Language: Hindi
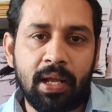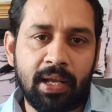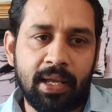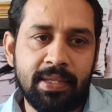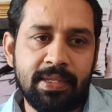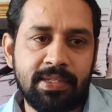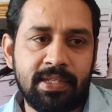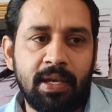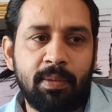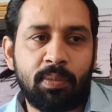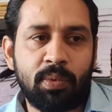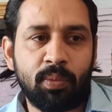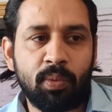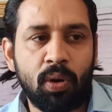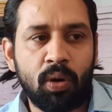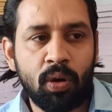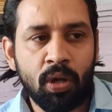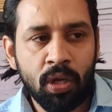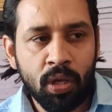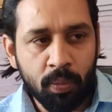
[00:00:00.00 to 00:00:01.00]
का कंसेप्ट
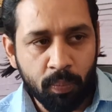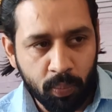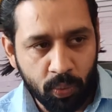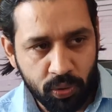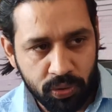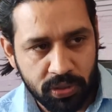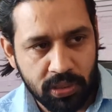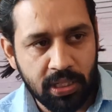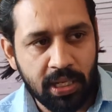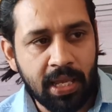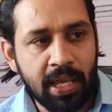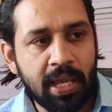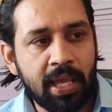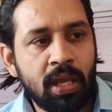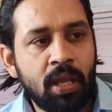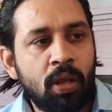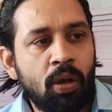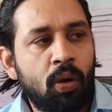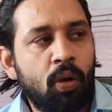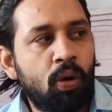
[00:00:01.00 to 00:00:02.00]
वो पूछते हैं
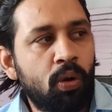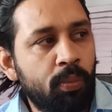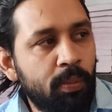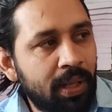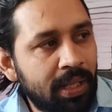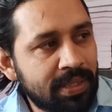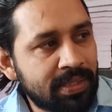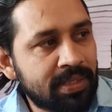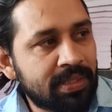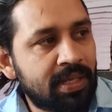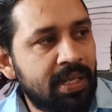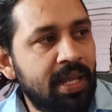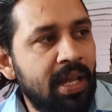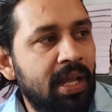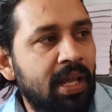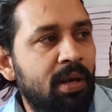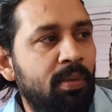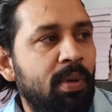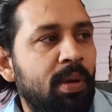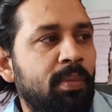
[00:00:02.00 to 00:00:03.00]
और मैथ्स की
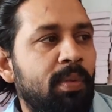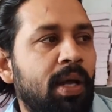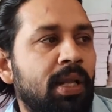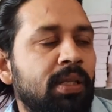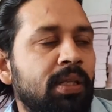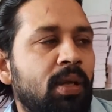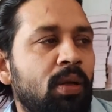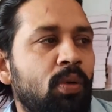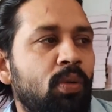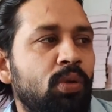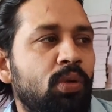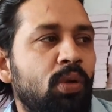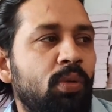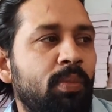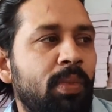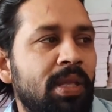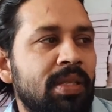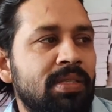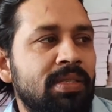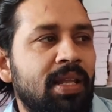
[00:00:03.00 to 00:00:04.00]
अगर मैं बात करूं तो
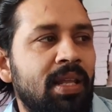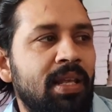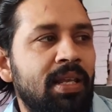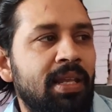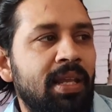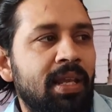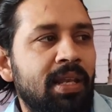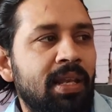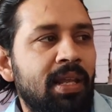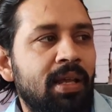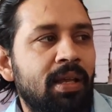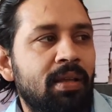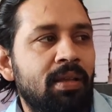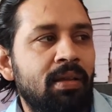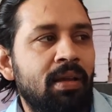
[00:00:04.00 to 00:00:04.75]
मैथ्स के लिए ना